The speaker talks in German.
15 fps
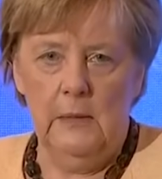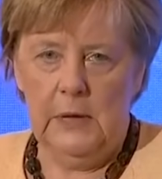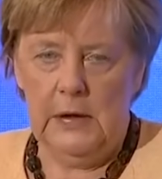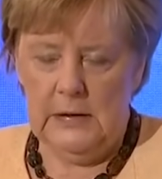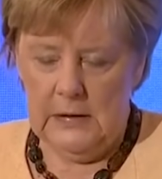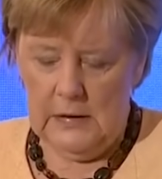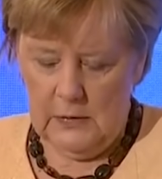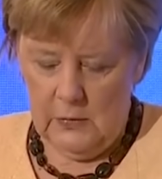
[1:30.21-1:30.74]

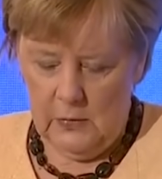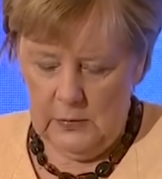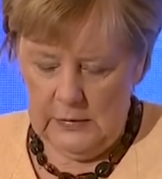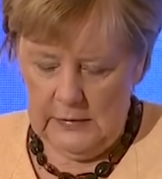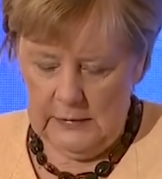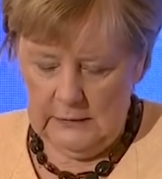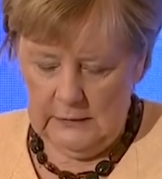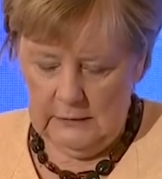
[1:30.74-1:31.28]
bei der
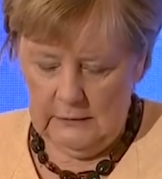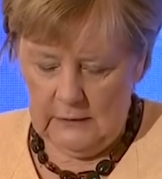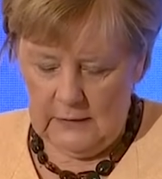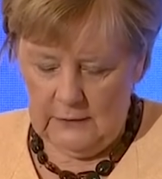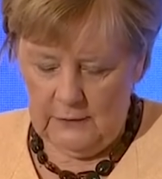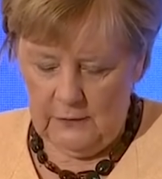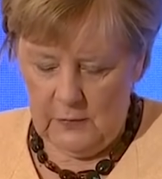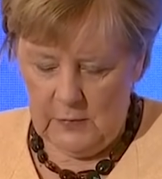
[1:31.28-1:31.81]
grundlegenden
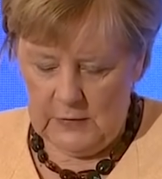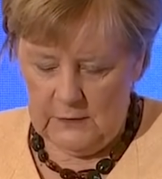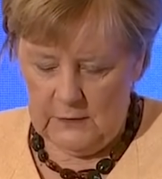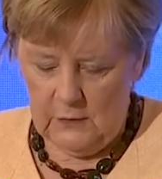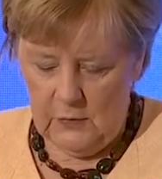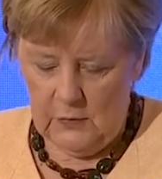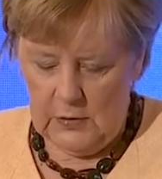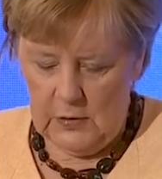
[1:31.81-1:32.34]

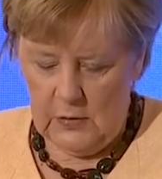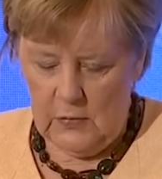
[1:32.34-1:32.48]
Transformation